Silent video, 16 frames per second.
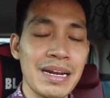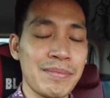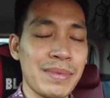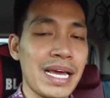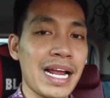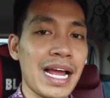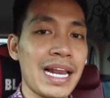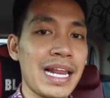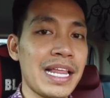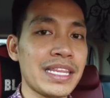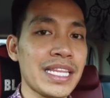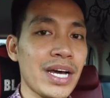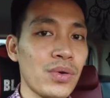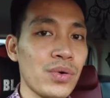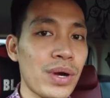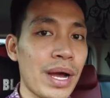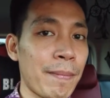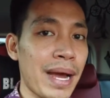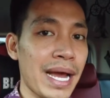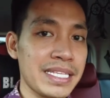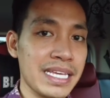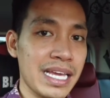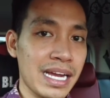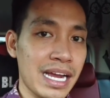Biar kalian tahu
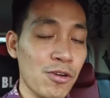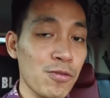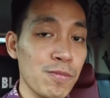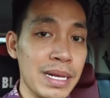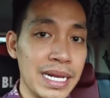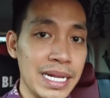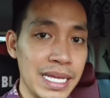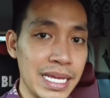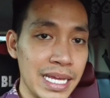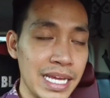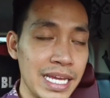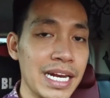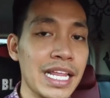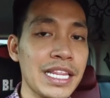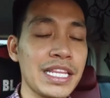apa aja yang aku beli,